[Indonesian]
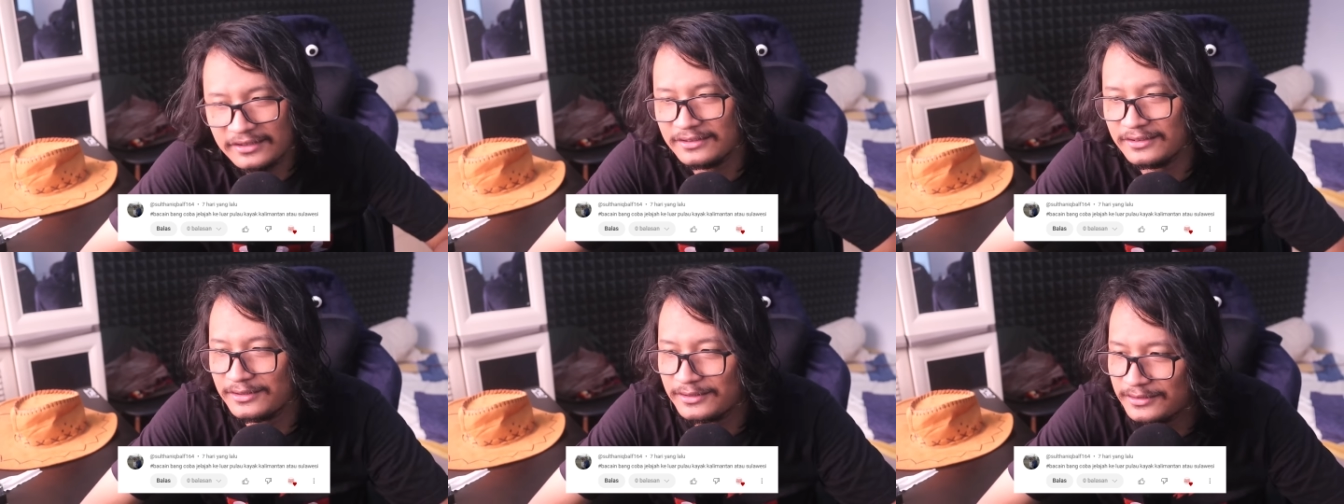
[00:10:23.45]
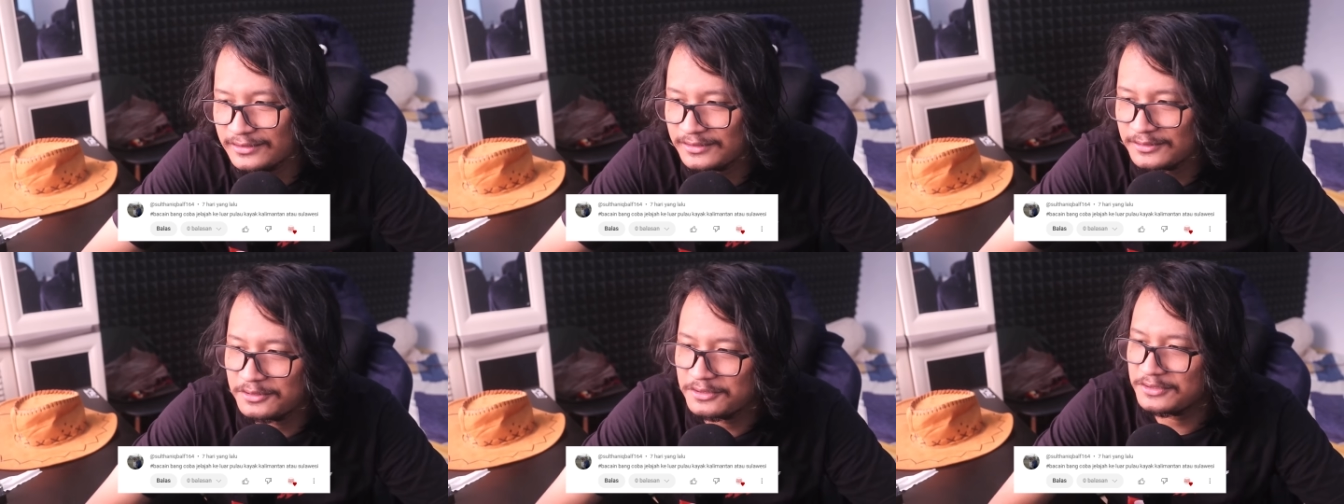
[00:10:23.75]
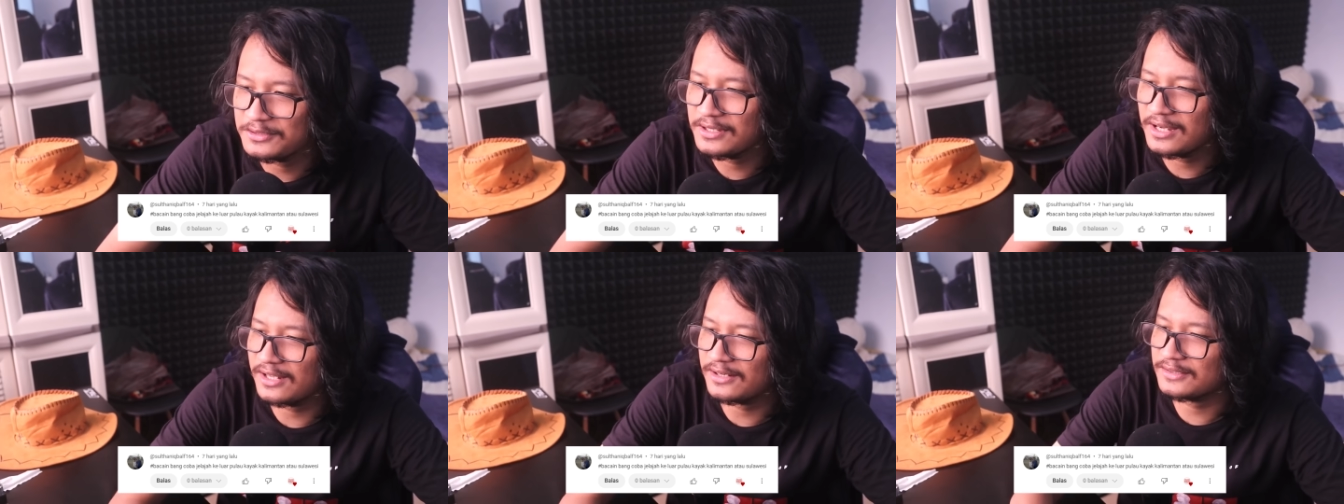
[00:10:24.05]
terus gue
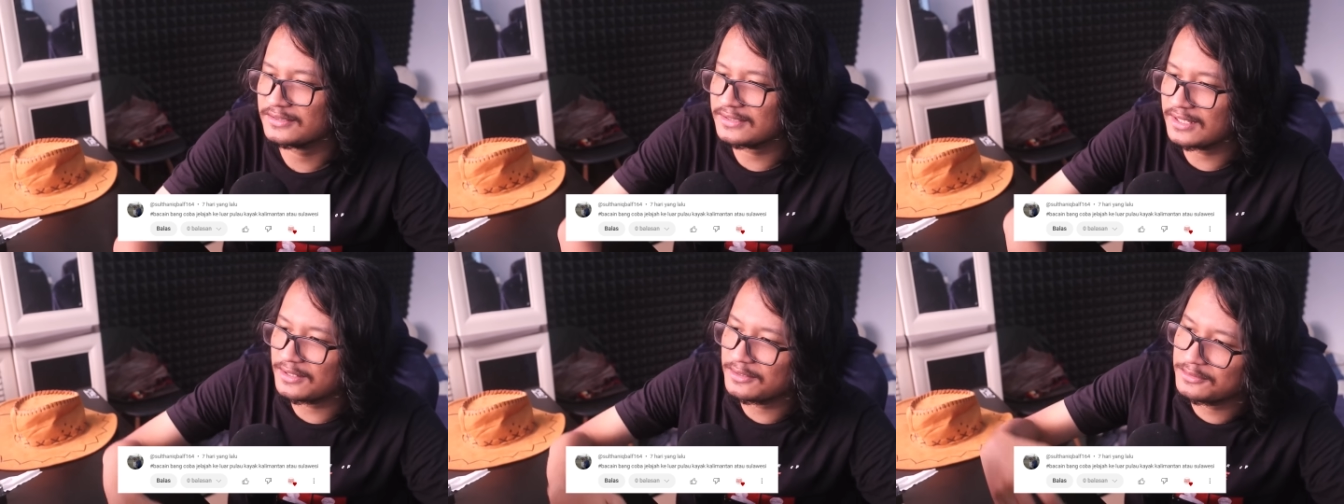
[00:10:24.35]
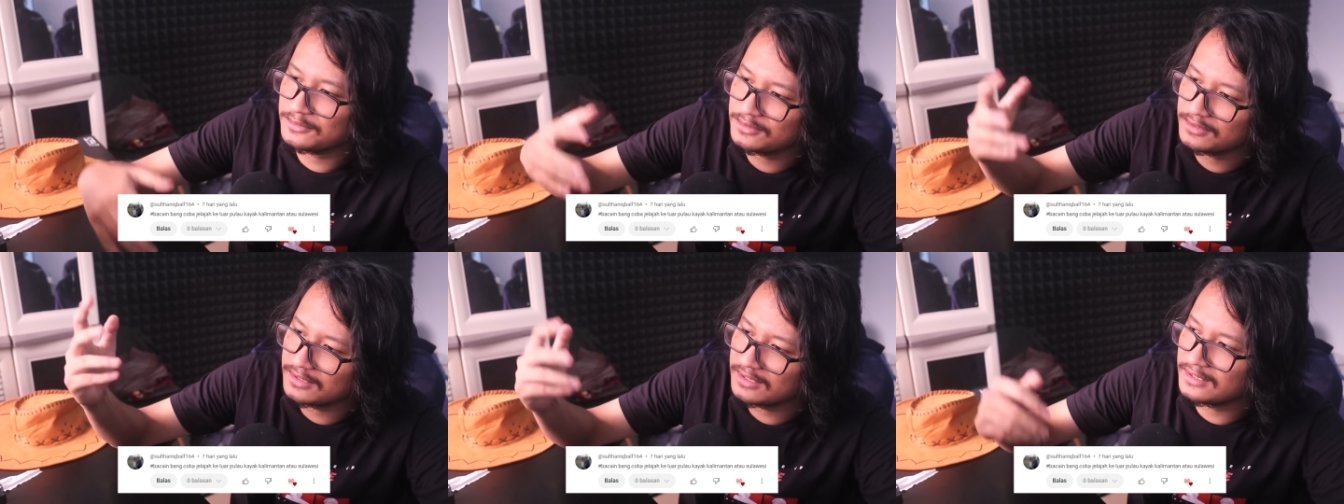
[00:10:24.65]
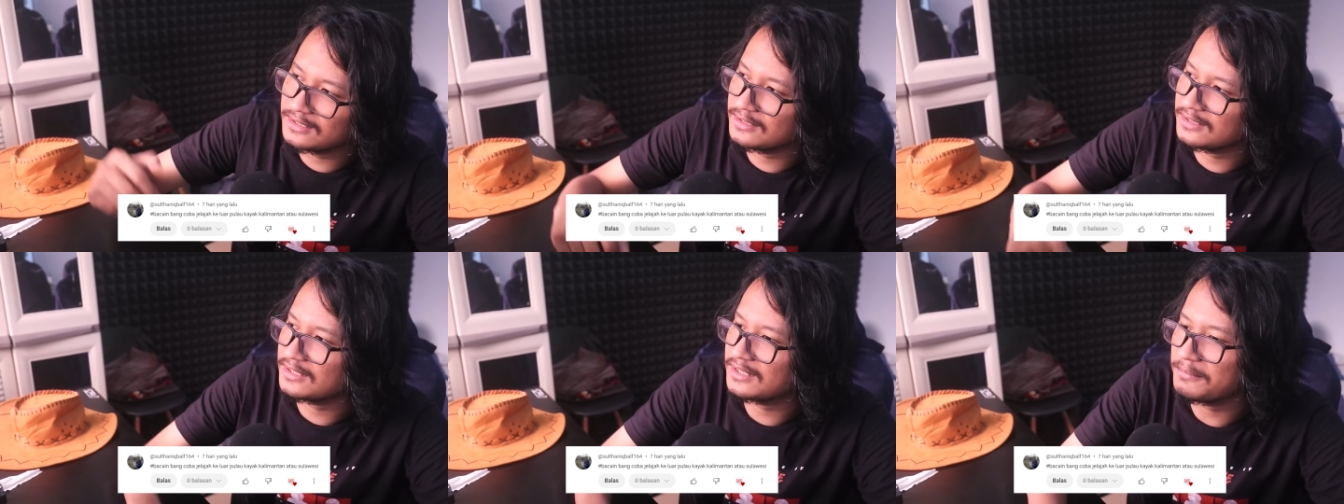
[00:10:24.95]
juga harus tahu
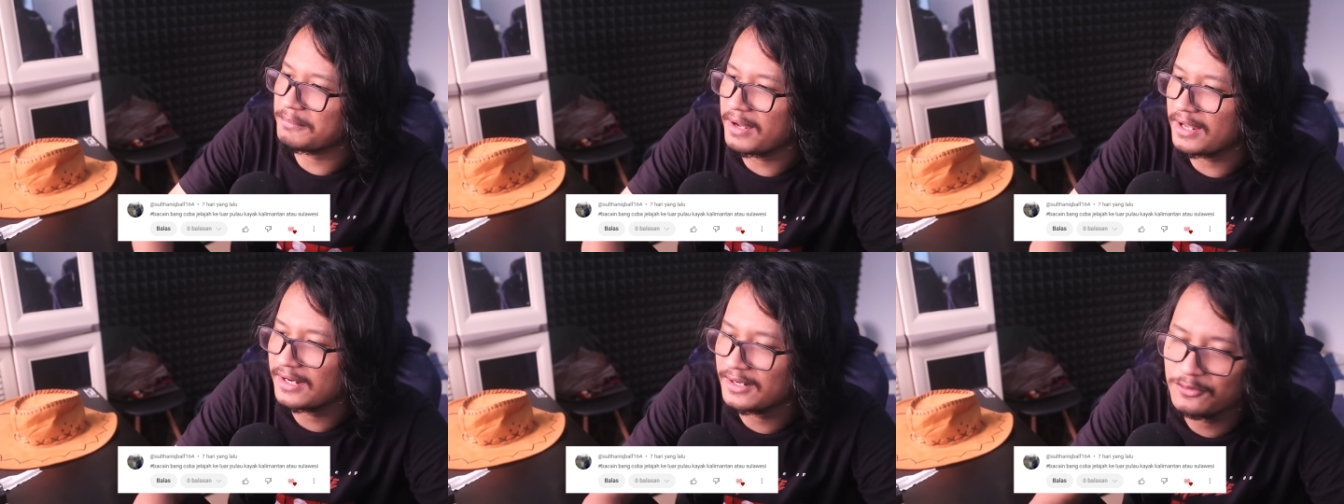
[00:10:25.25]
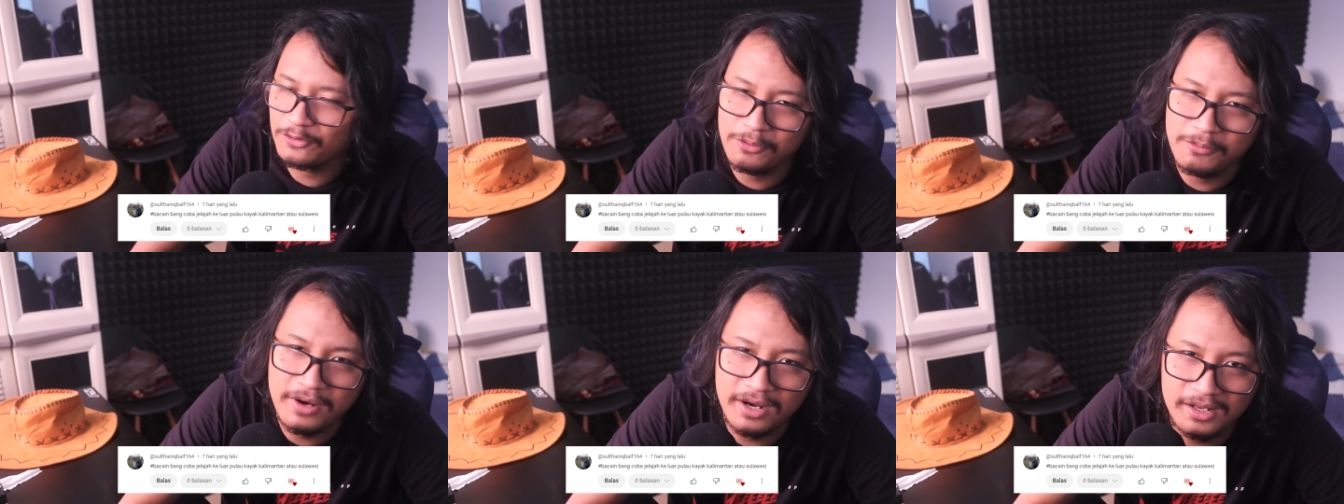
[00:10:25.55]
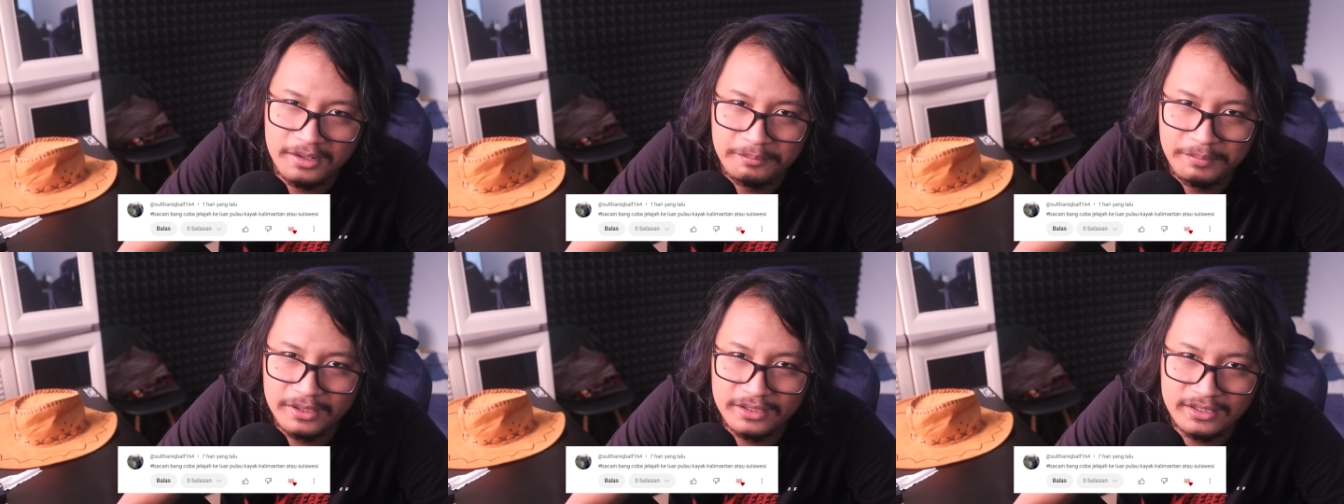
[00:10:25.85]
kemana gue
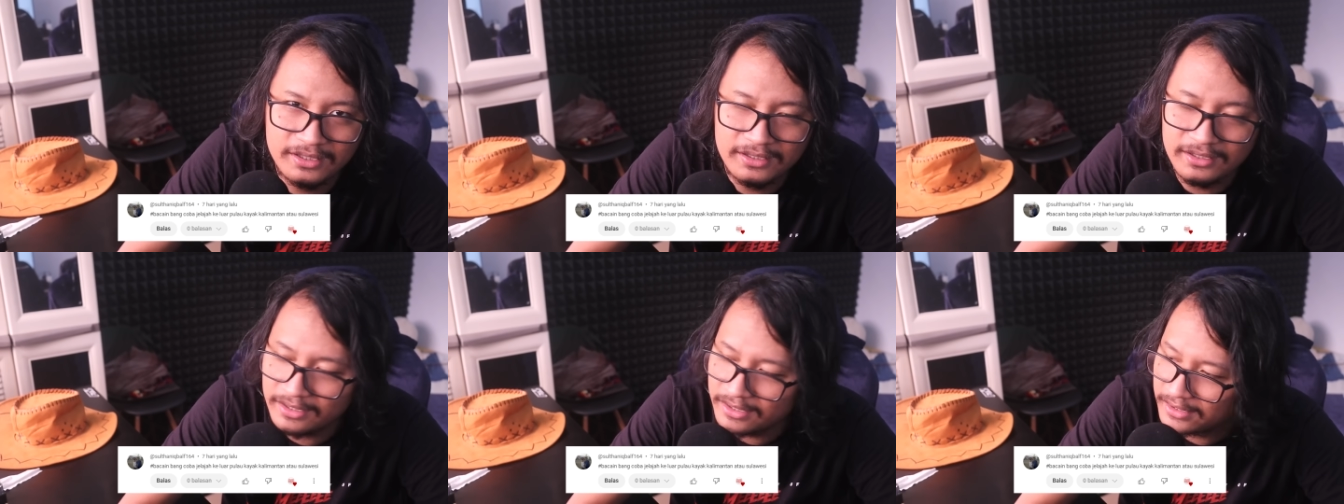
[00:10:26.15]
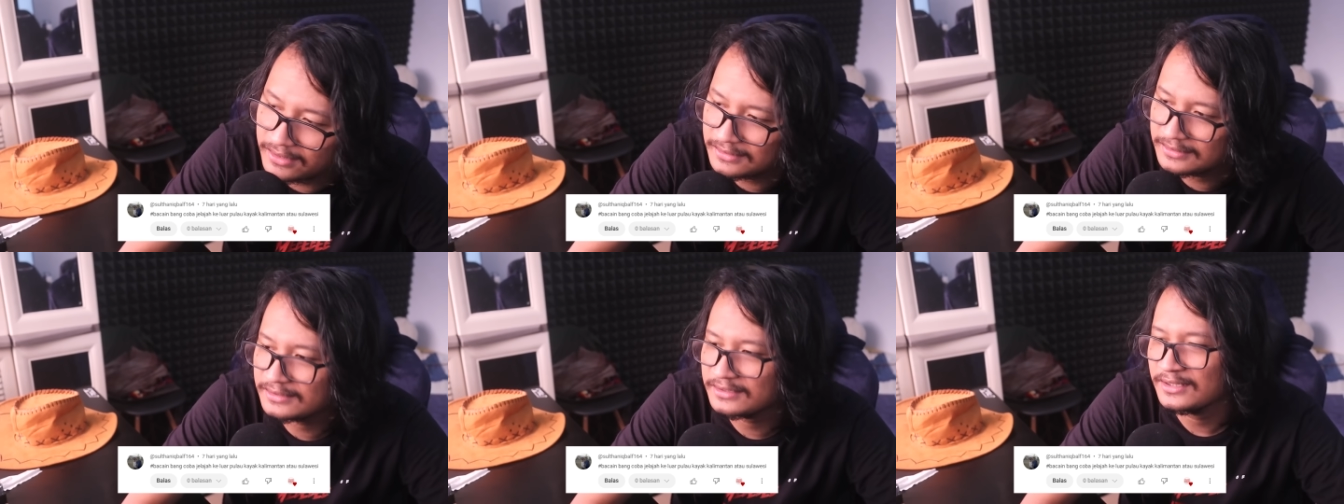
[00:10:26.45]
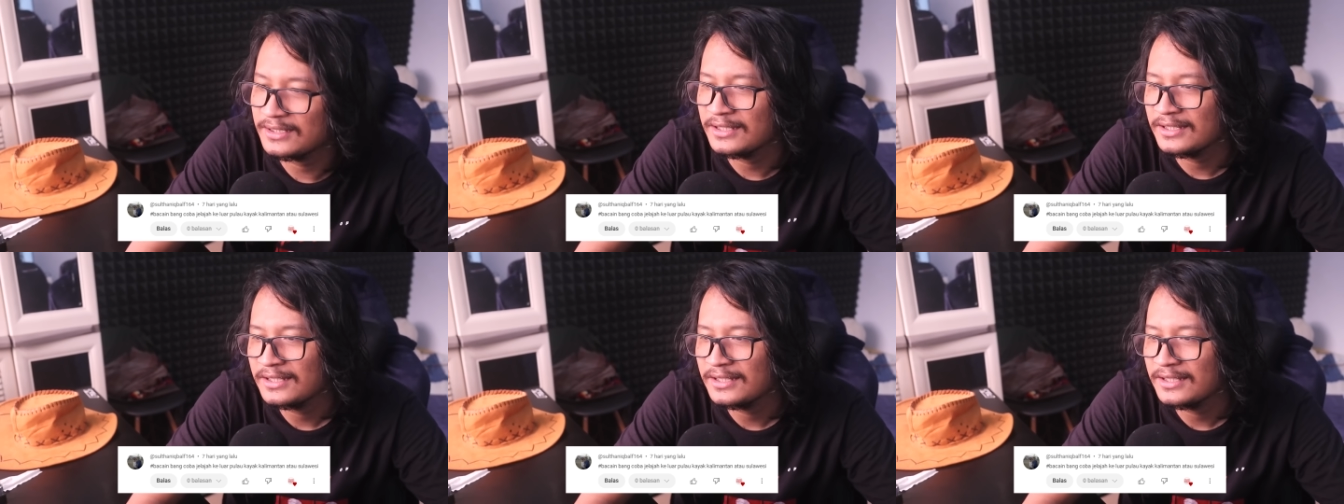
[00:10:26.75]
bakal pergi next.